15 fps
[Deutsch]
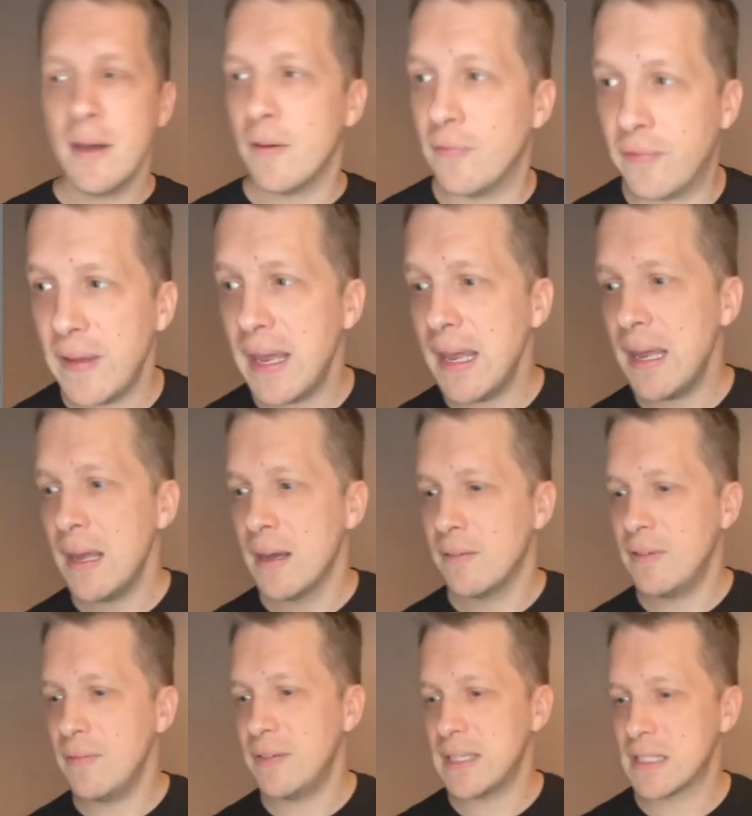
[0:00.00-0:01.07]
W
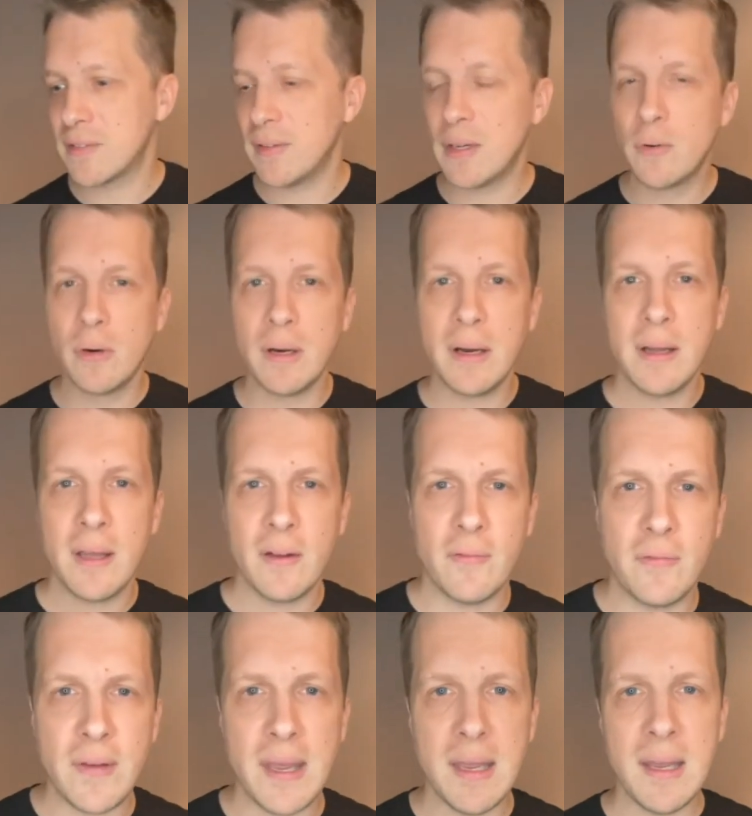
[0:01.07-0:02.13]
wie Witzfigur,
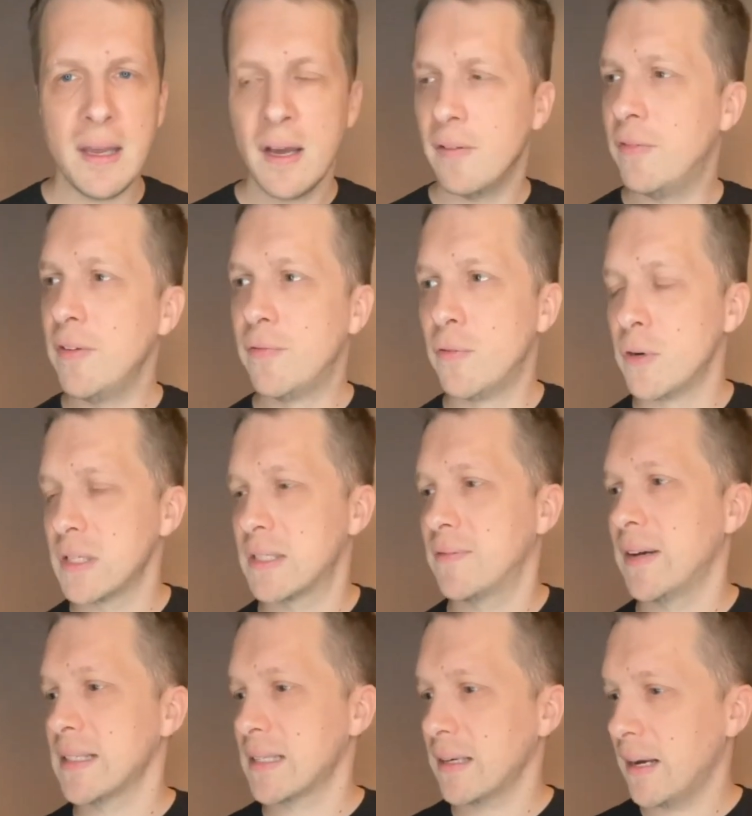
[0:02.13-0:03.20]
W wie
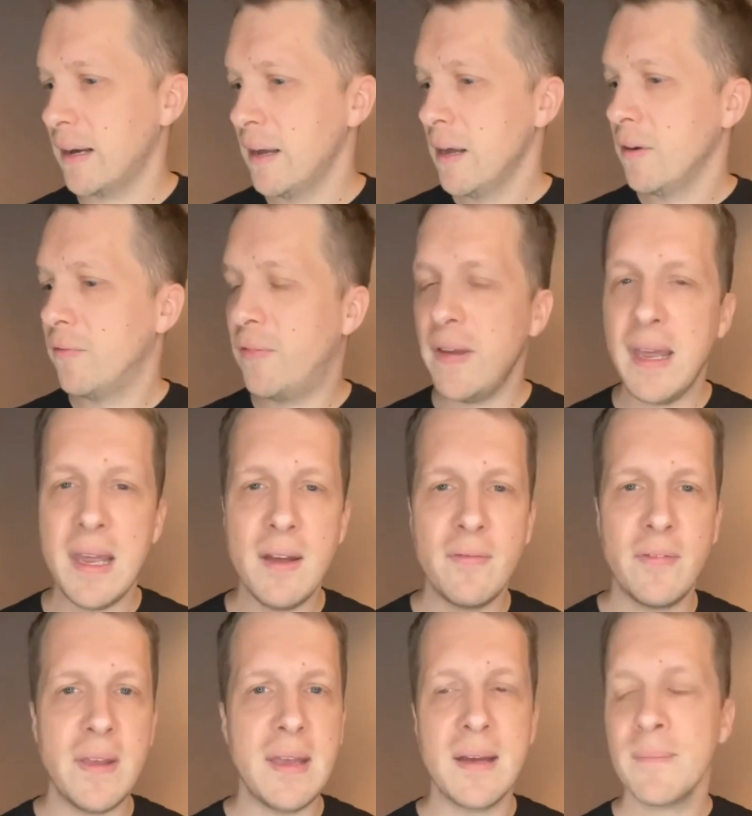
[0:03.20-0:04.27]
Wurstwasser, W
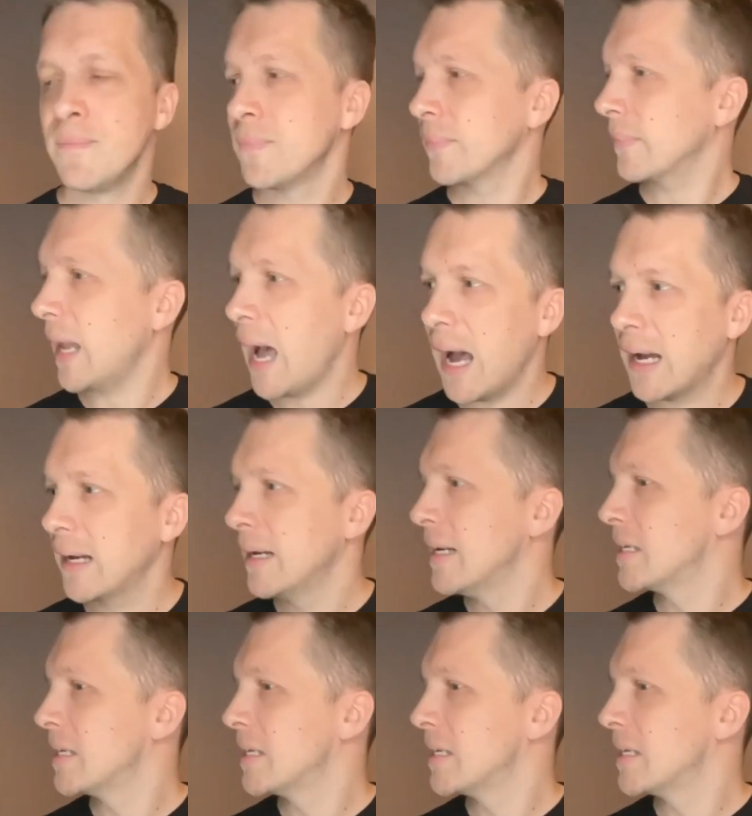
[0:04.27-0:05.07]
wie Ach,